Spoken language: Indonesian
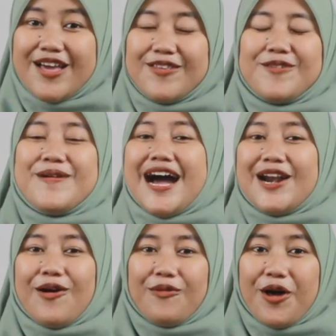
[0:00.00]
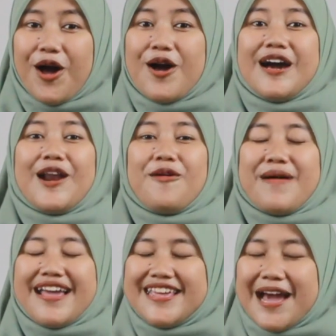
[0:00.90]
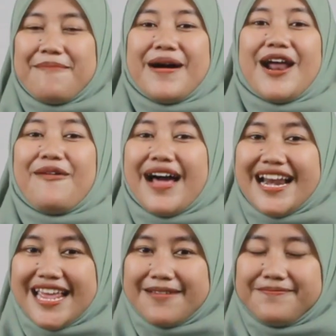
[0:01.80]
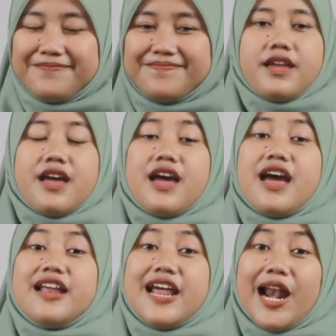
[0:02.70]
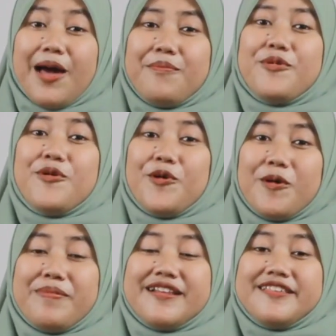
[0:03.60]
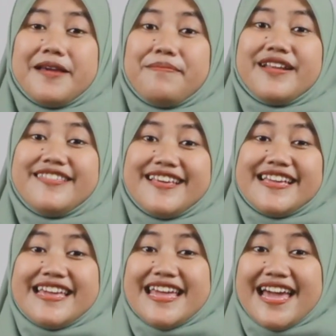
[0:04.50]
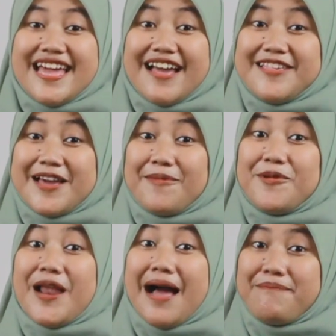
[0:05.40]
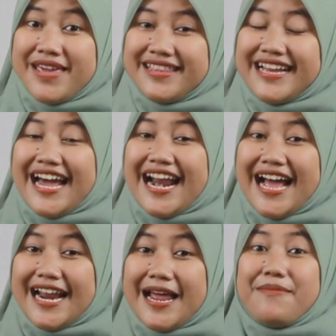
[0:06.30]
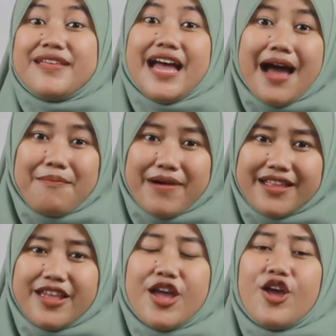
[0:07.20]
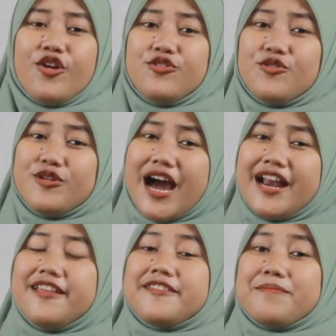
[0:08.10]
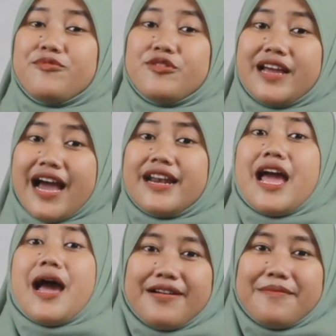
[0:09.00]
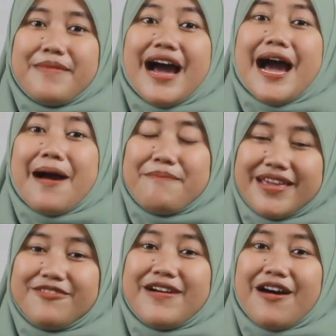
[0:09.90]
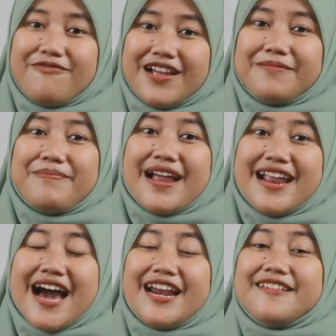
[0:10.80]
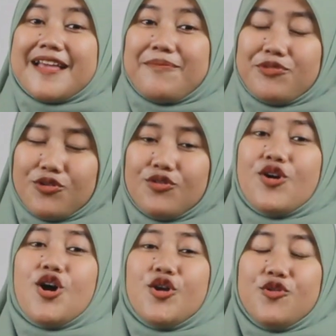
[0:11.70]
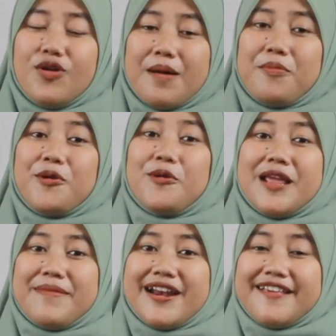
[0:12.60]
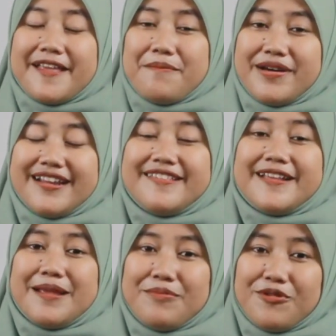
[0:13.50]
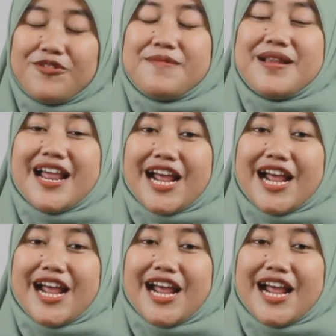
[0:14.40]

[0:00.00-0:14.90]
Subhanallah karomahnya para wali. Dalam buku Percik-Percik Kiai Haji Abdul Hamid karangan Hamid Ahmad juga disebutkan Mbah Hamid wafat pada hari Sabtu 25 Desember 1982